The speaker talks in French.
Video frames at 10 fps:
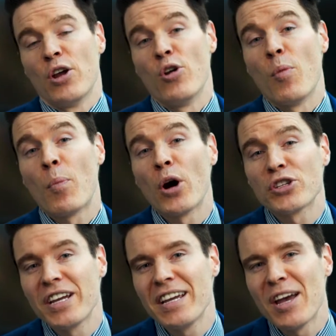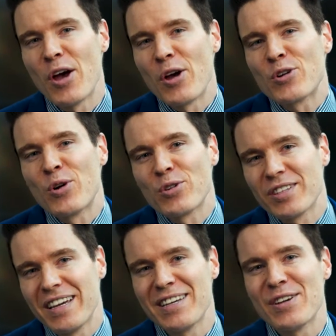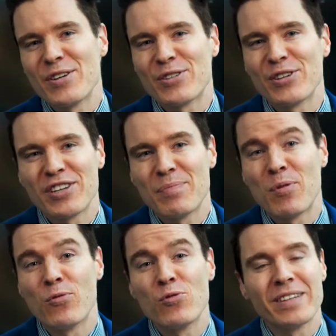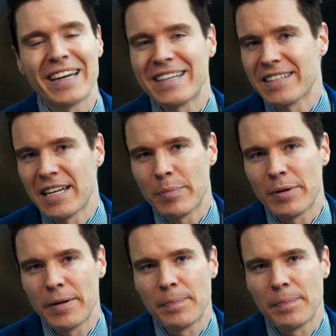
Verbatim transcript: Le prochain euh, conseil que j'ai pour vous, très simple.